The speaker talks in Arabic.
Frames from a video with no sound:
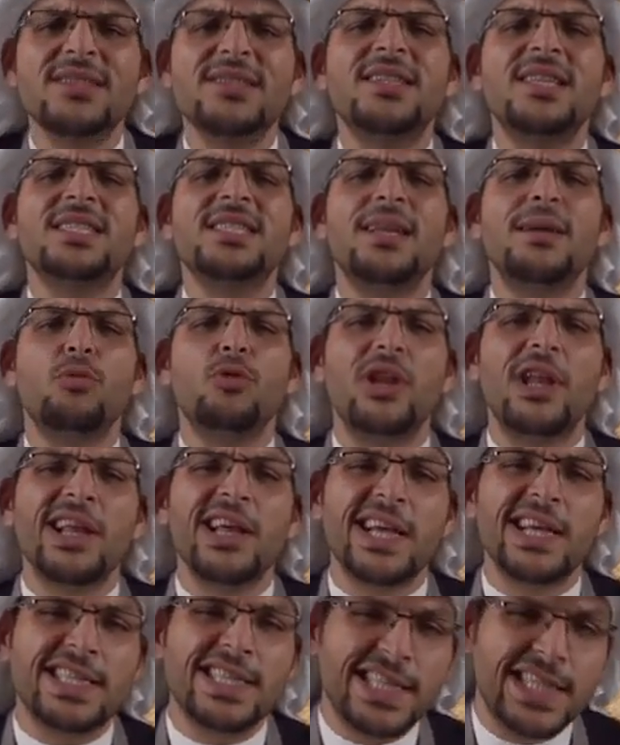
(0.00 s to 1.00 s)
استسلموا
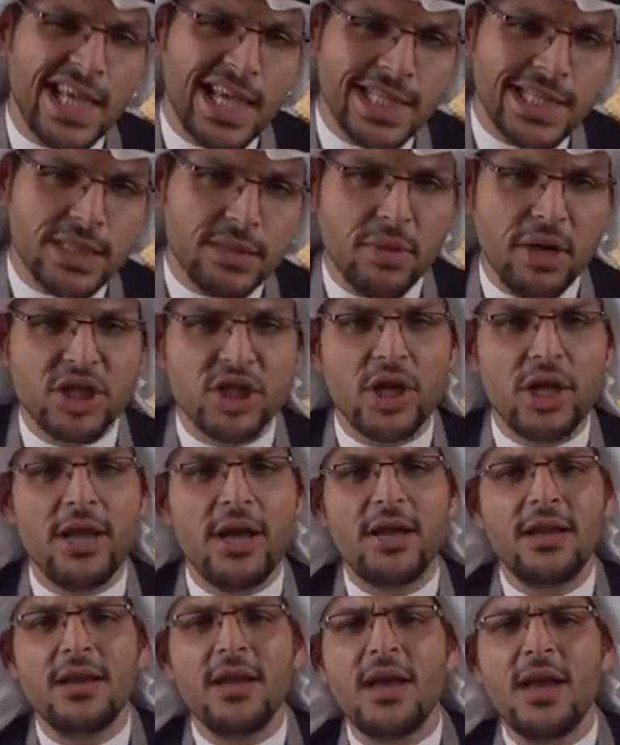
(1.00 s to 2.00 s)
للقسيس
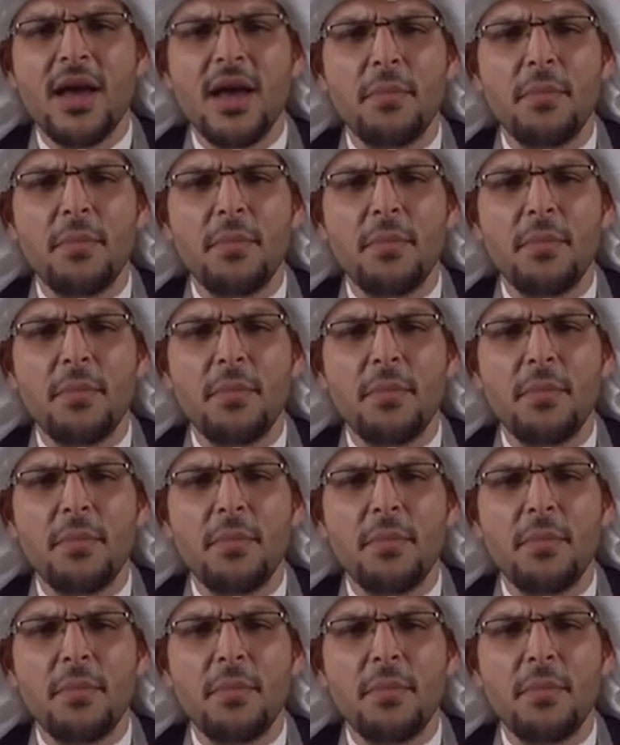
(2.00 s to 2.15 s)
ماجلان